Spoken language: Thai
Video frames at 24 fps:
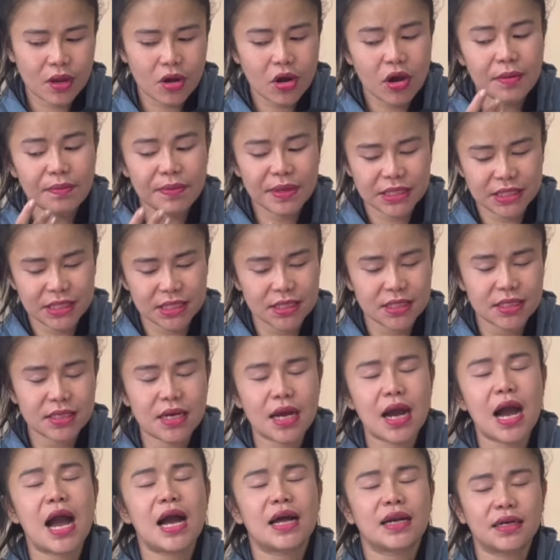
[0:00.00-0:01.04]
ค่อยไปซื้อ
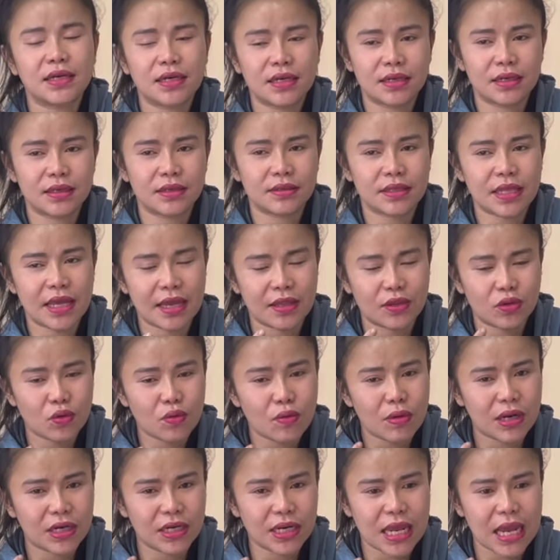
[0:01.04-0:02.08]
ครั้งหนึ่งแต่ทุ
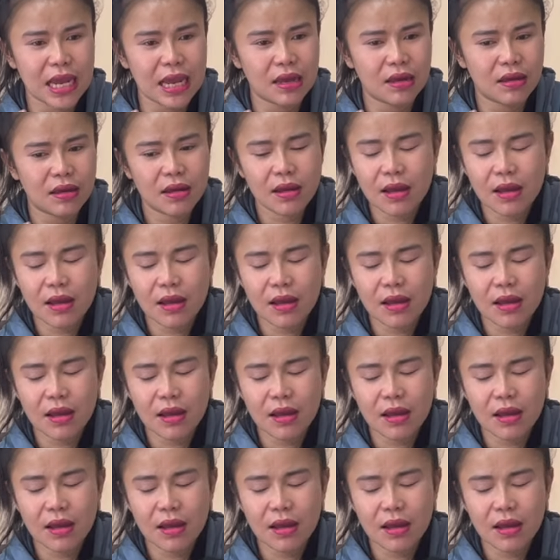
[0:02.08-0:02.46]
กวันเนี้ย